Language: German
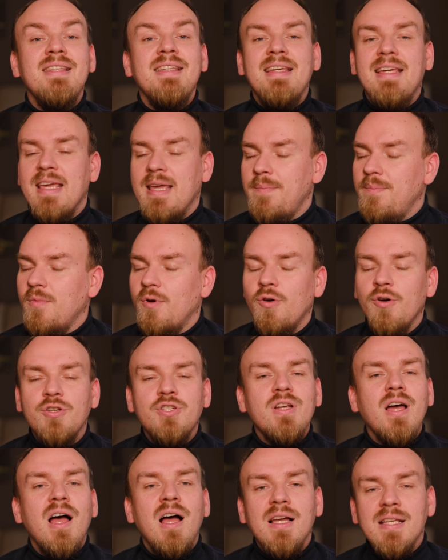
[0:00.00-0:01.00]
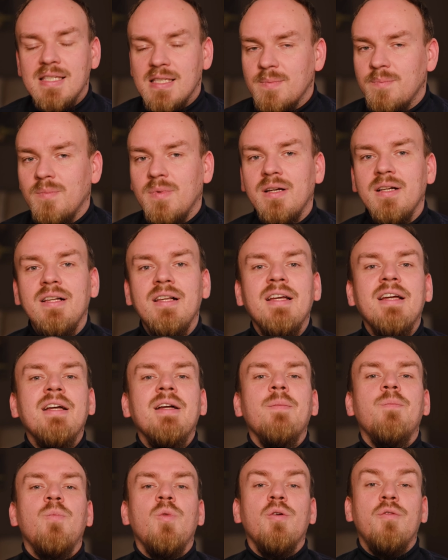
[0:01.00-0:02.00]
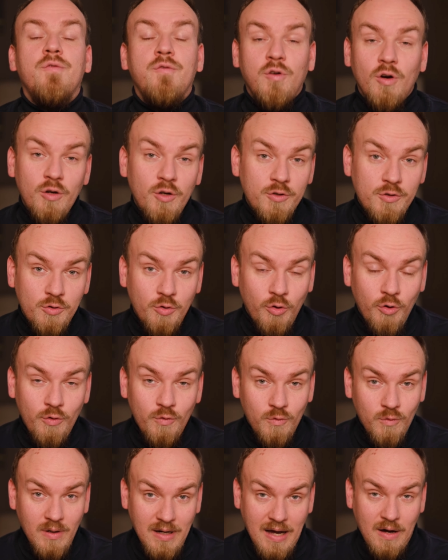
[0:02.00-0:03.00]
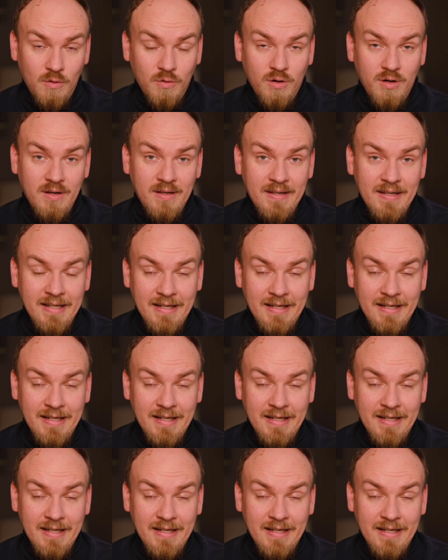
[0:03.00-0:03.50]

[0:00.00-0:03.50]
Die geben euch erstmal eine volle Dröhnung Rauch.